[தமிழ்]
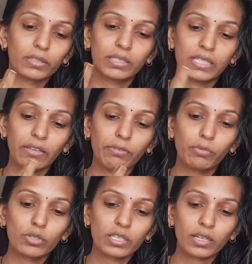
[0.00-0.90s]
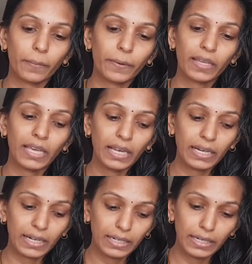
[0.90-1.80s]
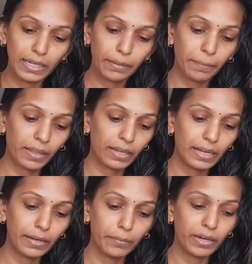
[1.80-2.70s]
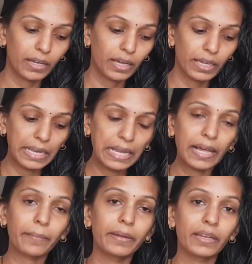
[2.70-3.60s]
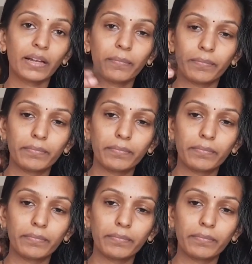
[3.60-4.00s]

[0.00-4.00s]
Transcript: சிவி முடிச்சதுக்கப்புறம் கீழே கண்டிப்பாக அதை க்ளீன் பண்ணுங்கள் இல்லை அப்படின்னா